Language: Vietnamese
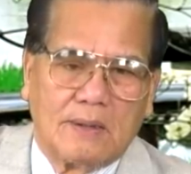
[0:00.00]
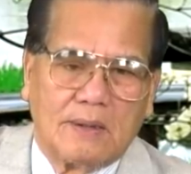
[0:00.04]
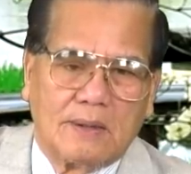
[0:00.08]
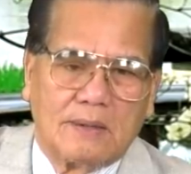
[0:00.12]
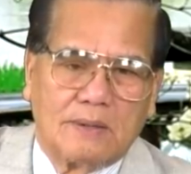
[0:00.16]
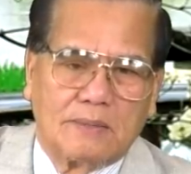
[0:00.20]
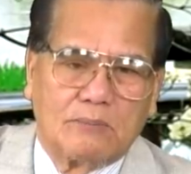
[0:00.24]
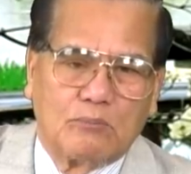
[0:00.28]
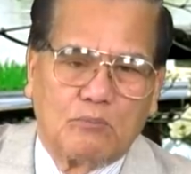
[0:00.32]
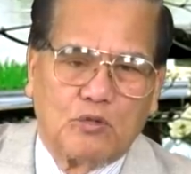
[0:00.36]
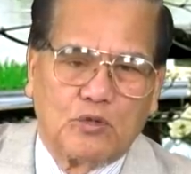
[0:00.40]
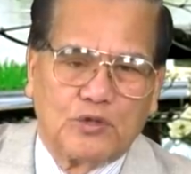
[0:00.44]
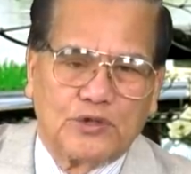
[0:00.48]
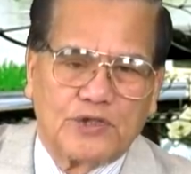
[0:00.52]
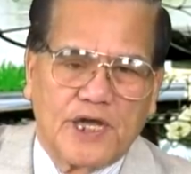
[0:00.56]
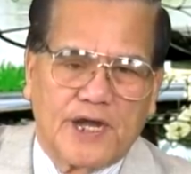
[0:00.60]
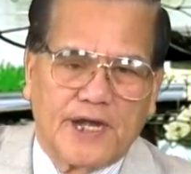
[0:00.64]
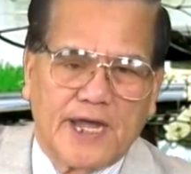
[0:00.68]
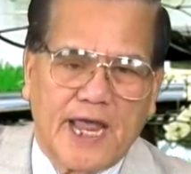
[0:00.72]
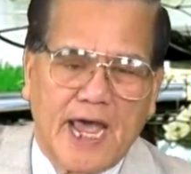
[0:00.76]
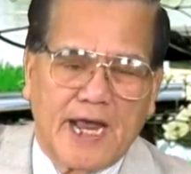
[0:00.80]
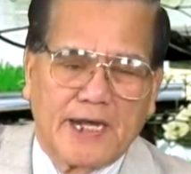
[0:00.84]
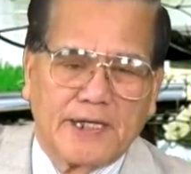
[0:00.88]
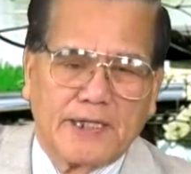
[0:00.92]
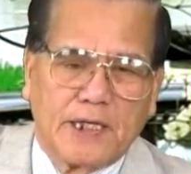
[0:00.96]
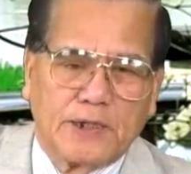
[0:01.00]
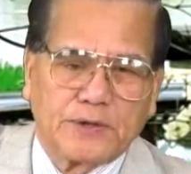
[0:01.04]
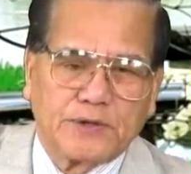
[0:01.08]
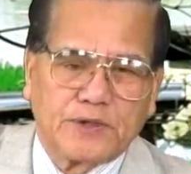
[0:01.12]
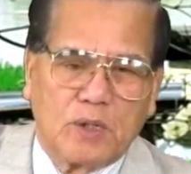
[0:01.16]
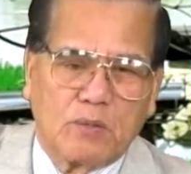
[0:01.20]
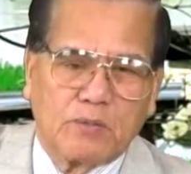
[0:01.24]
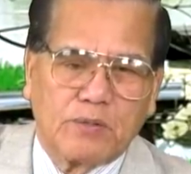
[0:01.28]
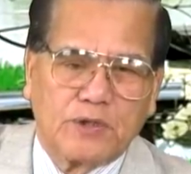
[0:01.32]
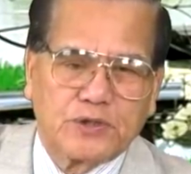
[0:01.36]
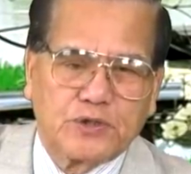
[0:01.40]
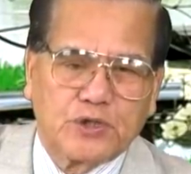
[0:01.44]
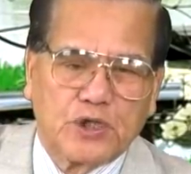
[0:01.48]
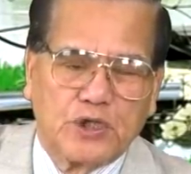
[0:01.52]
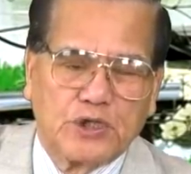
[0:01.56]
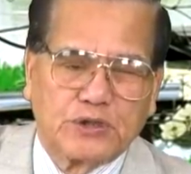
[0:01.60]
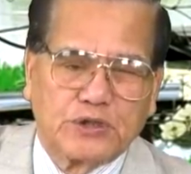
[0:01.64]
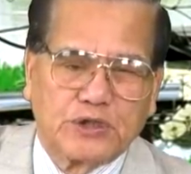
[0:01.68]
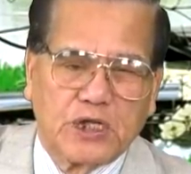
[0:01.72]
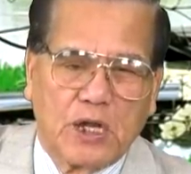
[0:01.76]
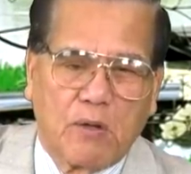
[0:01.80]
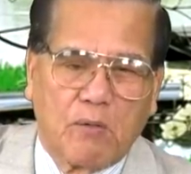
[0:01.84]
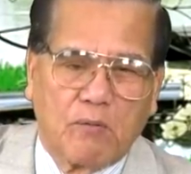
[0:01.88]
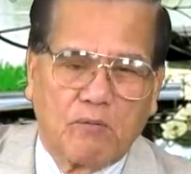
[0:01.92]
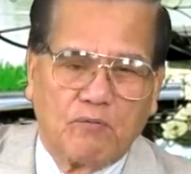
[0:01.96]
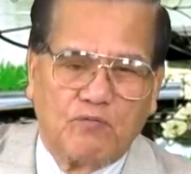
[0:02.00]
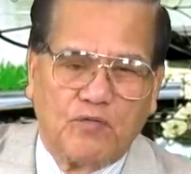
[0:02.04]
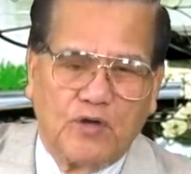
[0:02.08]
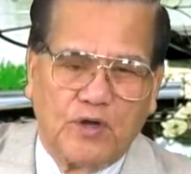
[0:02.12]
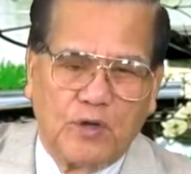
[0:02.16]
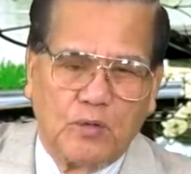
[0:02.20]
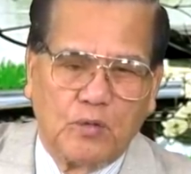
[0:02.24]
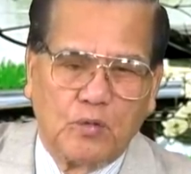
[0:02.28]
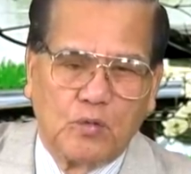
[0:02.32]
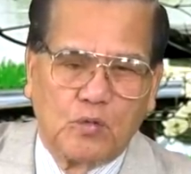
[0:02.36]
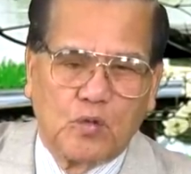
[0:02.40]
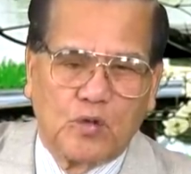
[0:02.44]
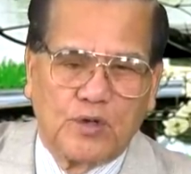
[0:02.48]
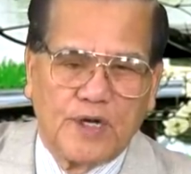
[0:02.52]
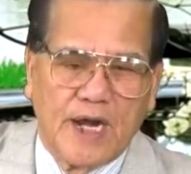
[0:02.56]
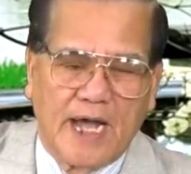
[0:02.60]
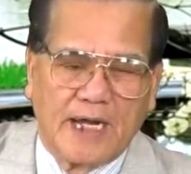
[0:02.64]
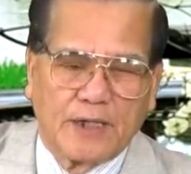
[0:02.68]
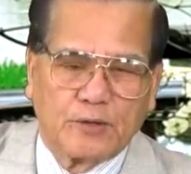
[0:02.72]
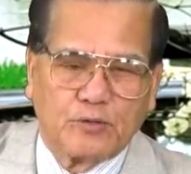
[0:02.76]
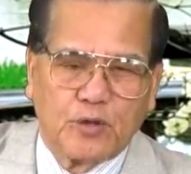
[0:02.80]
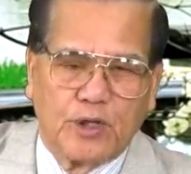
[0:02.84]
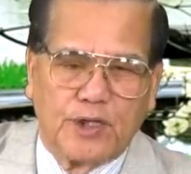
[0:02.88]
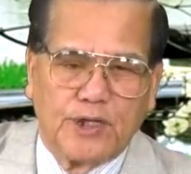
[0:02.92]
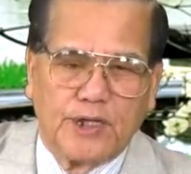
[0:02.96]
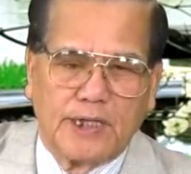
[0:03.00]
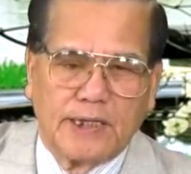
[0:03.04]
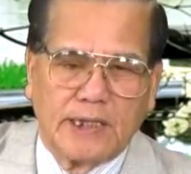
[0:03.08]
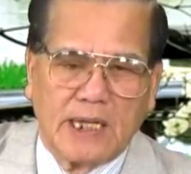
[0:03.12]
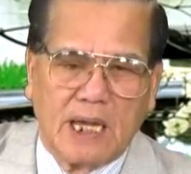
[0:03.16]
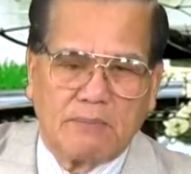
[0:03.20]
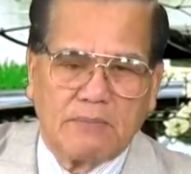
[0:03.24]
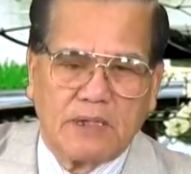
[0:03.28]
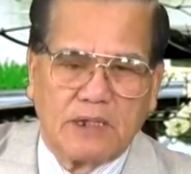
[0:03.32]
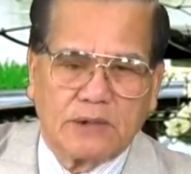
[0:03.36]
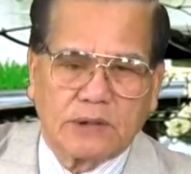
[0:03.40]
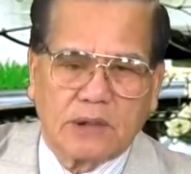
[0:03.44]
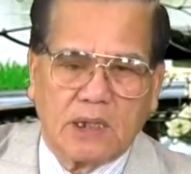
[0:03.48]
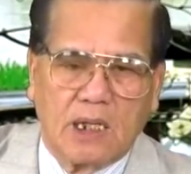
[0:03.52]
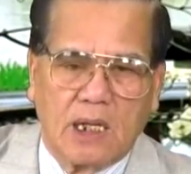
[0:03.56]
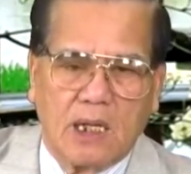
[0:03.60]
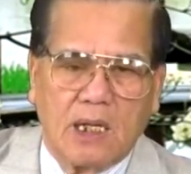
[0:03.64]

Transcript: mụ da đen ở trong cái chương trình View của đài truyền hình ABC,